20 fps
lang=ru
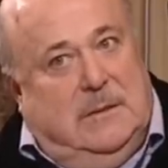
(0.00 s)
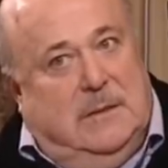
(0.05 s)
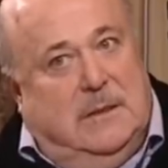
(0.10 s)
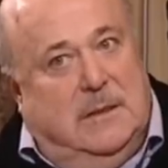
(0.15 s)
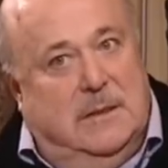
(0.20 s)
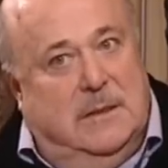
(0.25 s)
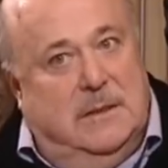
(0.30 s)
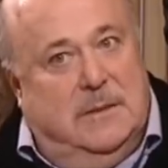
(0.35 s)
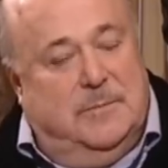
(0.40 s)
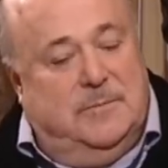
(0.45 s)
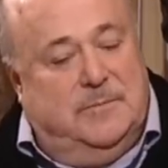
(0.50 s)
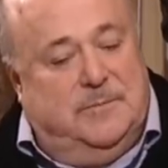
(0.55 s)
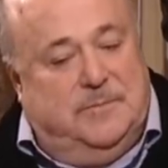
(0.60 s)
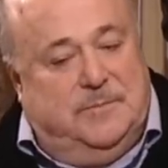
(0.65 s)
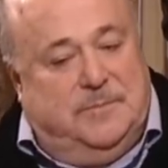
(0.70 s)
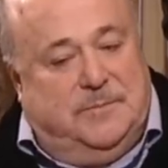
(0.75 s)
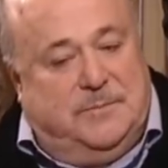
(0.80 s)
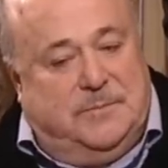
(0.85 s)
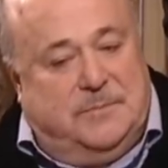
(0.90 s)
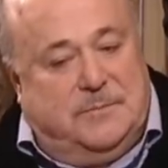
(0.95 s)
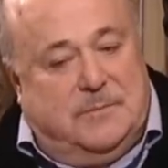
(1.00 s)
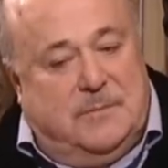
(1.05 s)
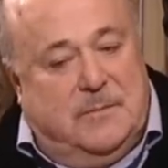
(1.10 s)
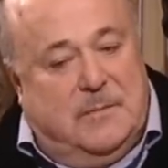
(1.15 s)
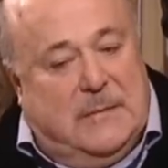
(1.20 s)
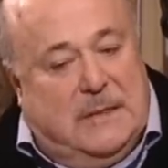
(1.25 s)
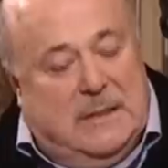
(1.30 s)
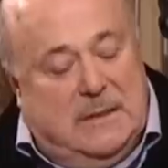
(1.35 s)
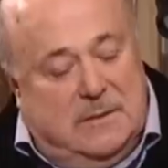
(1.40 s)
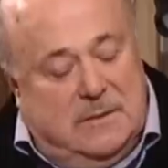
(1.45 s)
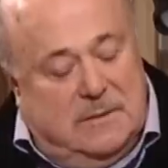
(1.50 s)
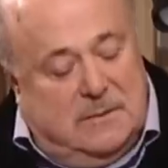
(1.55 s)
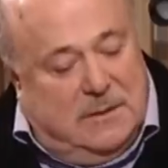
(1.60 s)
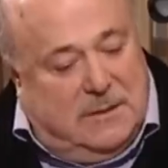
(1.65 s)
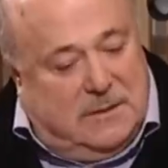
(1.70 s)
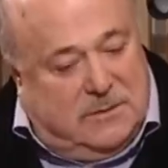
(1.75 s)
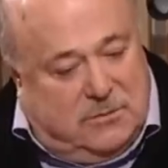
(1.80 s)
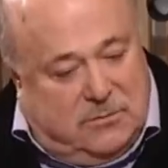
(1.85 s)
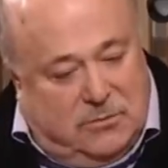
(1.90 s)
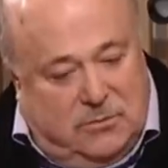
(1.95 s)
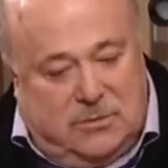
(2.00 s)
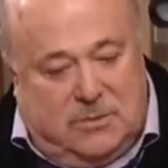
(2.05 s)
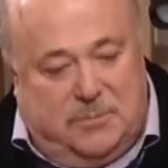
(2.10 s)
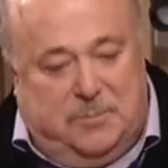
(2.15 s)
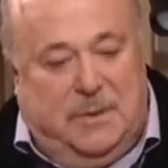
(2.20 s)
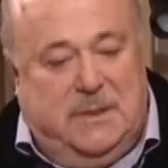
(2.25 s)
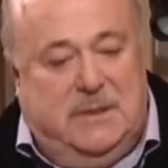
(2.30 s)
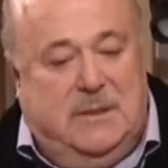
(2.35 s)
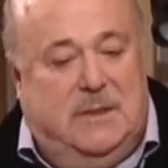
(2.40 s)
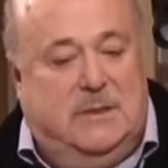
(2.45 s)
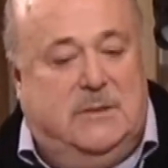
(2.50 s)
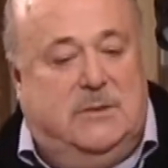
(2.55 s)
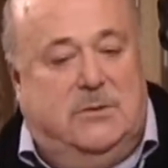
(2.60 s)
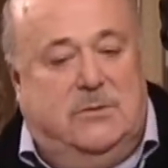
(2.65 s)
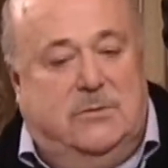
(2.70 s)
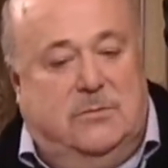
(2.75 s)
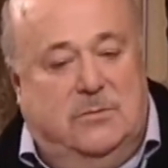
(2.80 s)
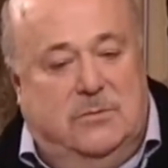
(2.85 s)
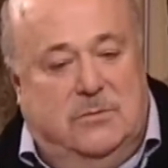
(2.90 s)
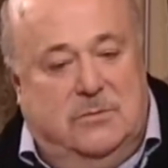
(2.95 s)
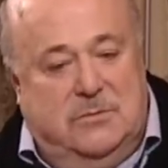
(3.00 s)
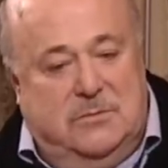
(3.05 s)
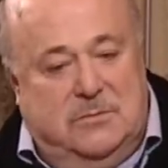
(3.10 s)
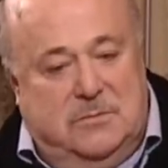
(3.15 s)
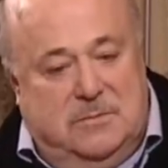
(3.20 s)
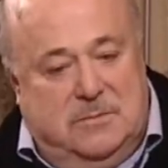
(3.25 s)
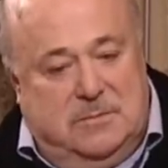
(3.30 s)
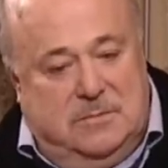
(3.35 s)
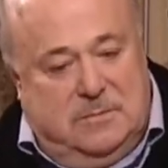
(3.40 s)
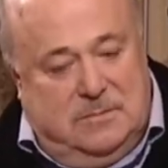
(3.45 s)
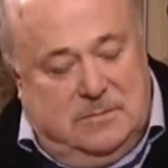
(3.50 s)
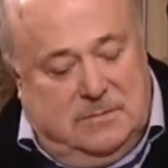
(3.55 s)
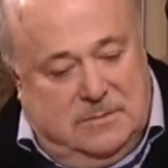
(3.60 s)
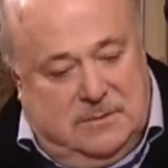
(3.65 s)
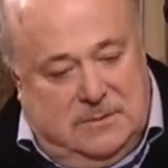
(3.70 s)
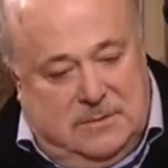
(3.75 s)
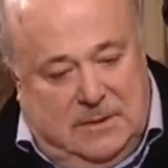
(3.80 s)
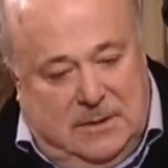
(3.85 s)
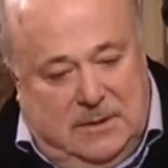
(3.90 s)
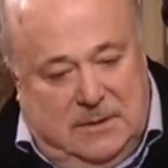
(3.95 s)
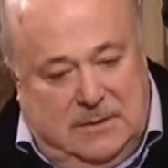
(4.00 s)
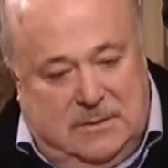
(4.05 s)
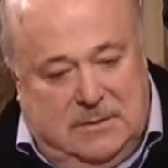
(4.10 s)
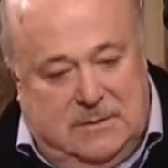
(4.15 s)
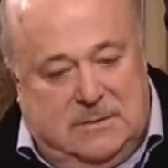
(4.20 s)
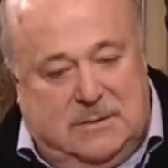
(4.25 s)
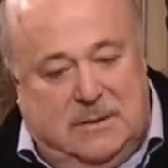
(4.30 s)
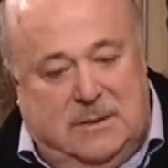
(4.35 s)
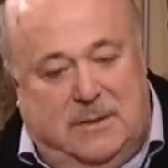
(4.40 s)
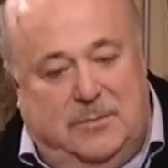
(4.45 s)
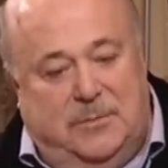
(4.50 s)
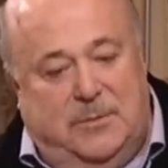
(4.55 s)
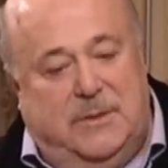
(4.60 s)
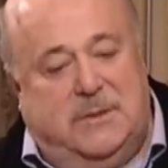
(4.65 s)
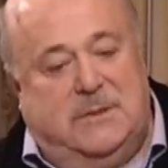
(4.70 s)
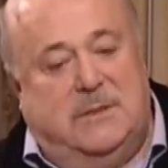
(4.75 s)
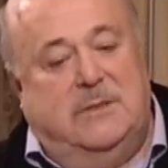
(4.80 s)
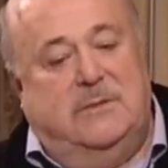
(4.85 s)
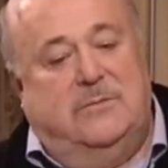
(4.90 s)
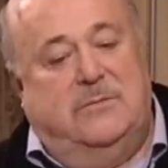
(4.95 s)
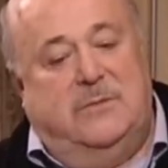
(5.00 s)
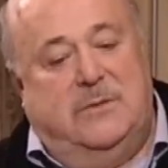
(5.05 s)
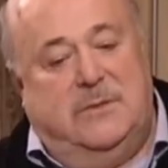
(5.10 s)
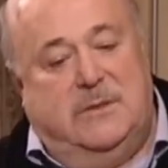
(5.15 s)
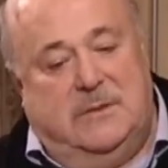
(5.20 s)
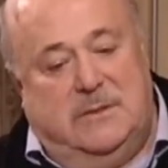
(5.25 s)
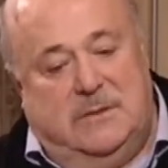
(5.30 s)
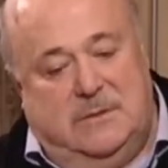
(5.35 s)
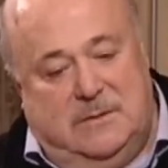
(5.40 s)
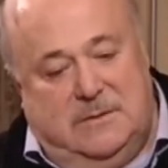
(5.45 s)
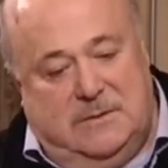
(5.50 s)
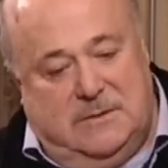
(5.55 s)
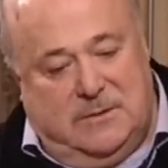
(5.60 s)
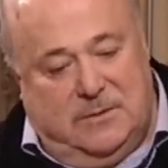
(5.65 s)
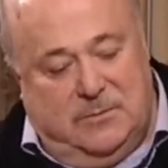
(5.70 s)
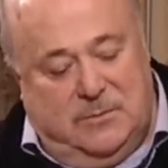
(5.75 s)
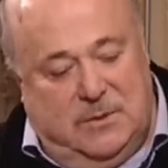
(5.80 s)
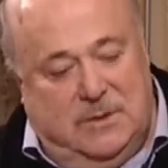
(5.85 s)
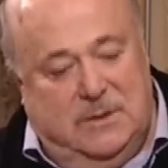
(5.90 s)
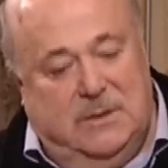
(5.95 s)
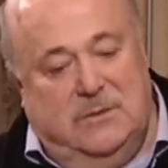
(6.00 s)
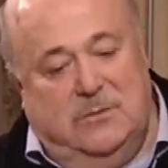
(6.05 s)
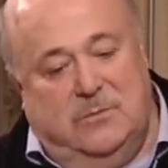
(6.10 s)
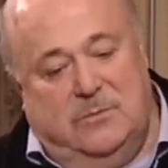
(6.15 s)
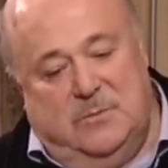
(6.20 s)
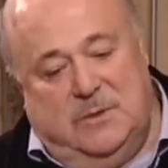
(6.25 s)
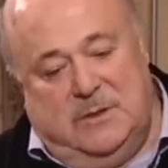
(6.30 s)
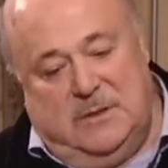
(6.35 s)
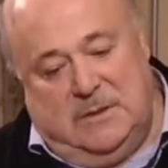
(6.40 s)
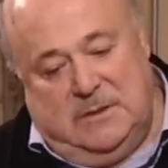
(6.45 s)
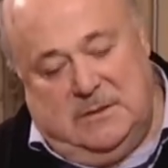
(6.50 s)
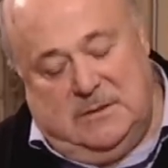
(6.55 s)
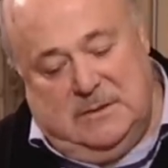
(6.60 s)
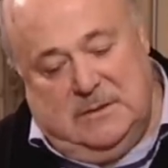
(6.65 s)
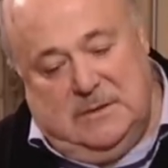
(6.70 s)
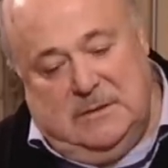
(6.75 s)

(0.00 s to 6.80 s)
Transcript: Эм, надо тоже понять, что я из репрессированной семьи, у меня